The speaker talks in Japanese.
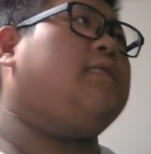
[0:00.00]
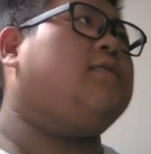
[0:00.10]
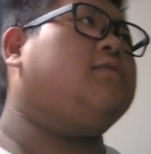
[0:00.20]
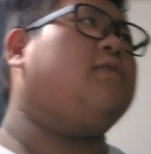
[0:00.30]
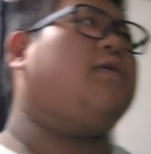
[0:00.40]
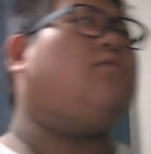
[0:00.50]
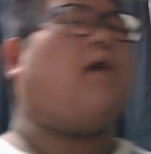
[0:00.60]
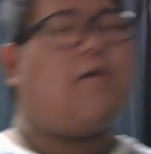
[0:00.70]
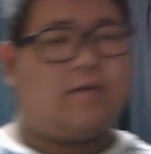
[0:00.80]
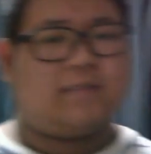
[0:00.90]
るんだけど
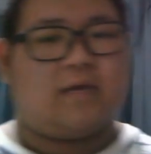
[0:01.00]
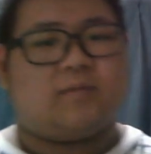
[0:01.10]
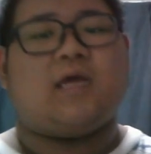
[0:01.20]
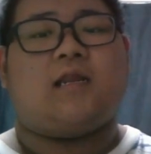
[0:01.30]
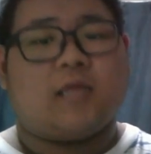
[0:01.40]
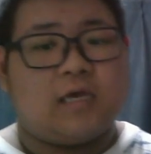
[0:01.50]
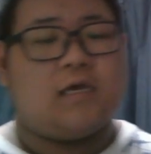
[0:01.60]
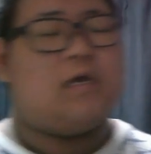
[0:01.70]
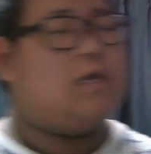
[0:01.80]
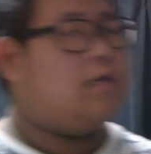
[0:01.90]
変わんないみたいなね。
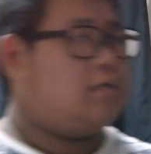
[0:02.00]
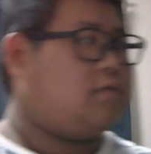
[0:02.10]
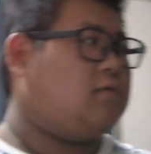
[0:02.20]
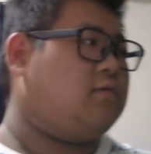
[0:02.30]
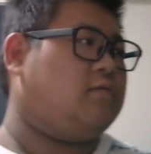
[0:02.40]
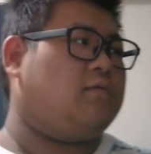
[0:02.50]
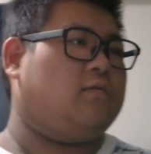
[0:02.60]
うん。